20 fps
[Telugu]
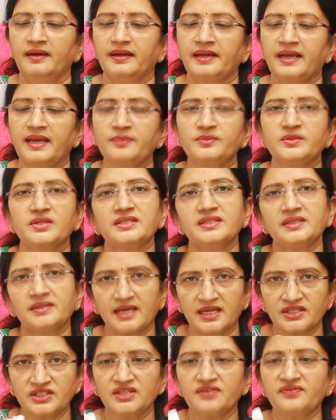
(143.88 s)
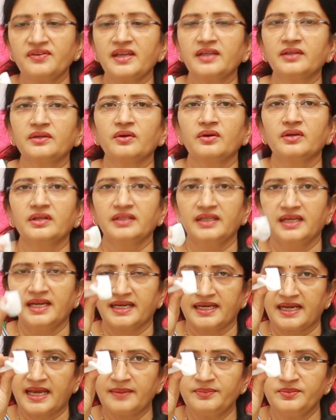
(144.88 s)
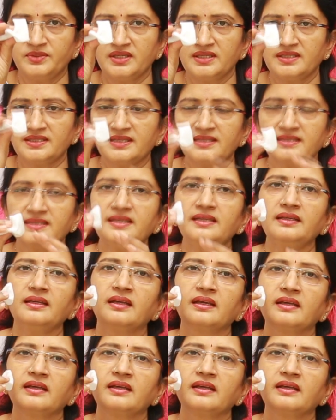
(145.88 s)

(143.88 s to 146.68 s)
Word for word: ర్యాప్ చేసి కర్చీఫే అనుకోండి ఇలా ర్యాప్ చేసేసి